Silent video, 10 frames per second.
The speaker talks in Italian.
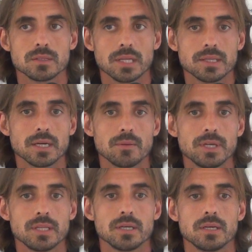
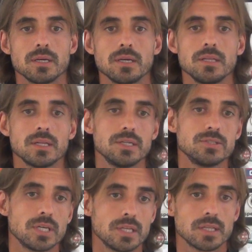tatticamente
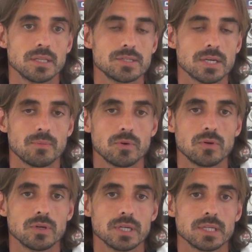intelligente
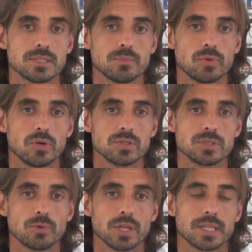diciamo, e che si può,
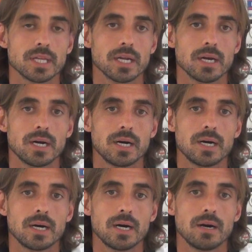si può adattare a,
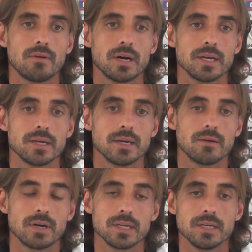a, vari, a
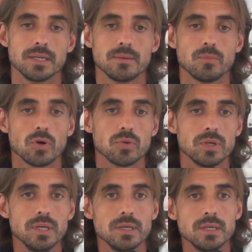vari
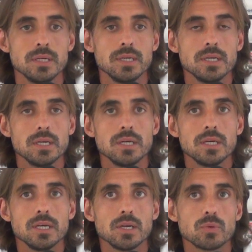moduli
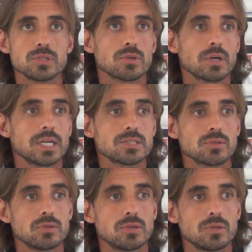in questo
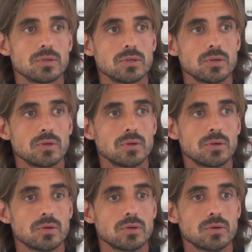
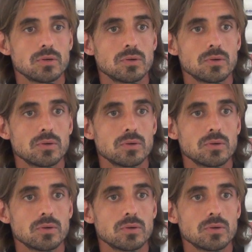caso